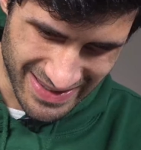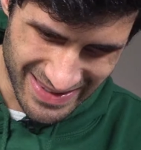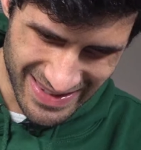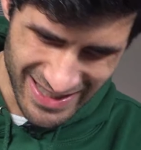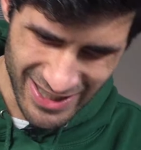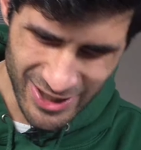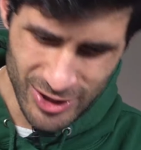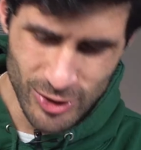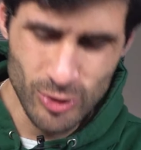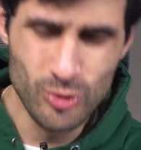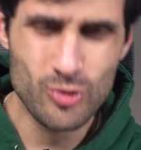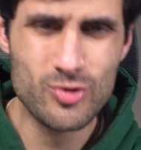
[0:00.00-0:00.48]

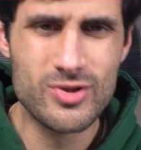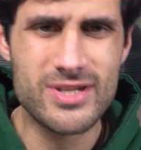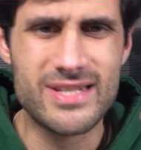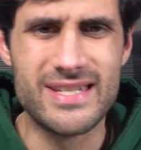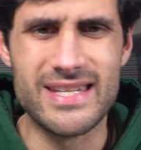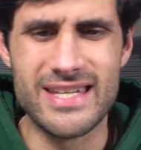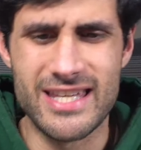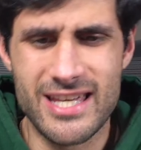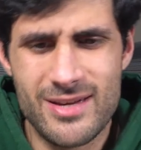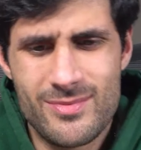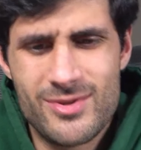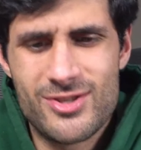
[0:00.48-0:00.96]
da
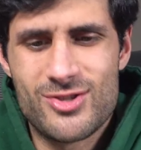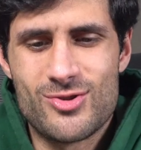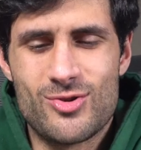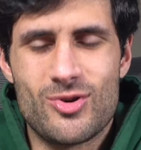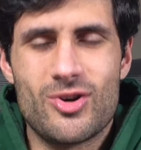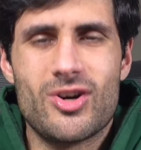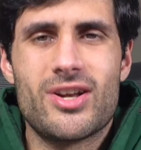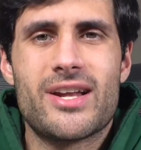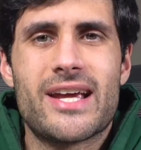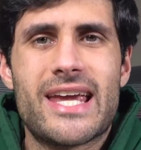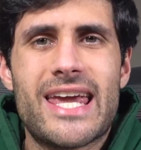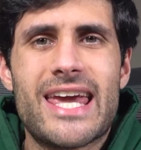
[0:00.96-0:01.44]
luzinha, mas eu
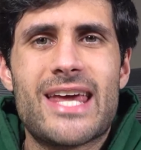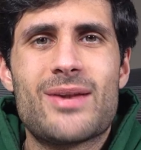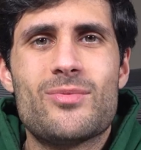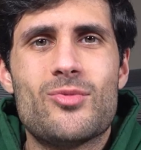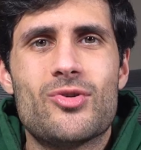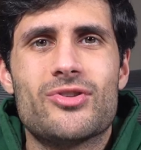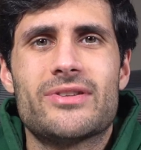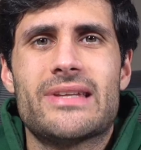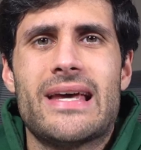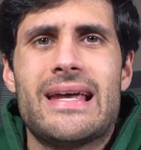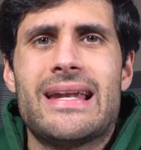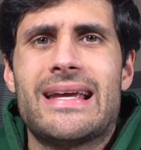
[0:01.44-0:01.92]
agora quero
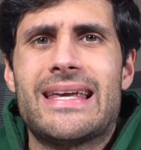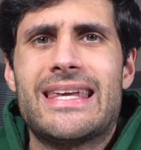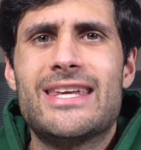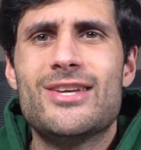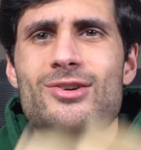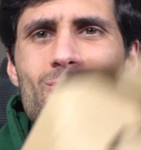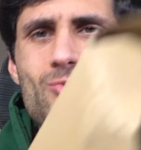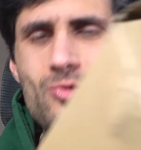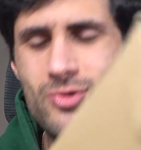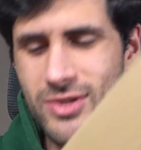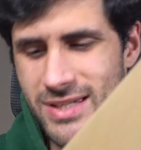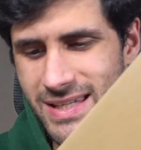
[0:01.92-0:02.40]
montar aqui
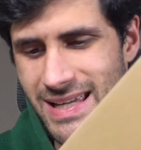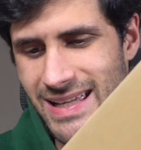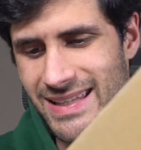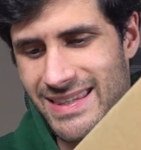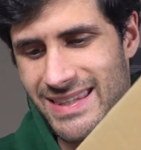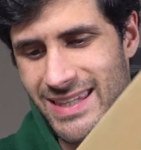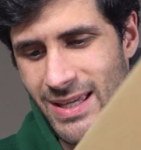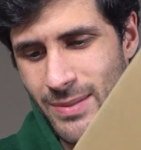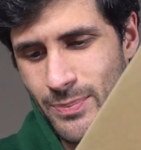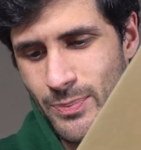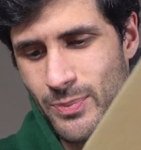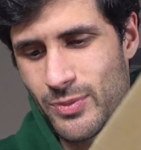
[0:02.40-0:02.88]
o
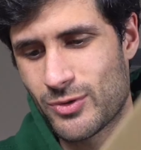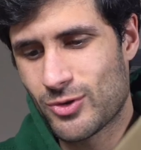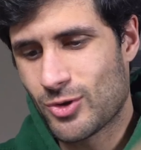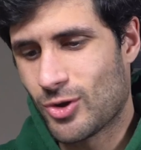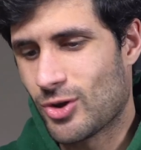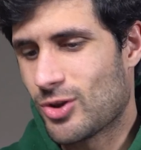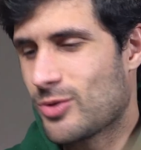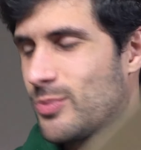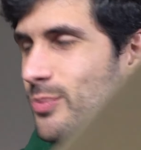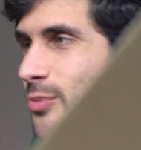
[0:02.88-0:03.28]
setup todo.